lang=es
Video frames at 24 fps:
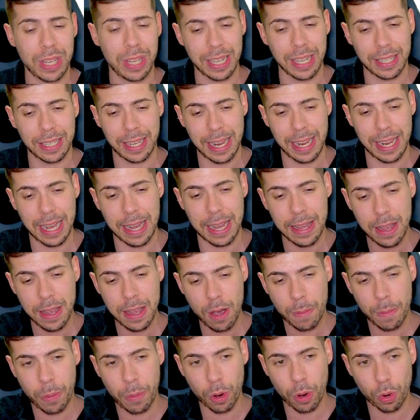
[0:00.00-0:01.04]
sea
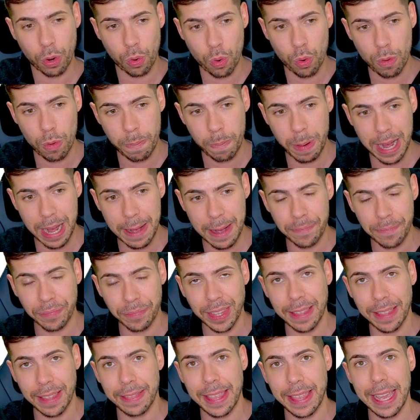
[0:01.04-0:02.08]
por culpa
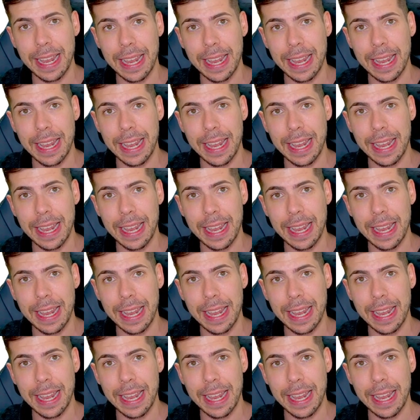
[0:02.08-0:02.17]
de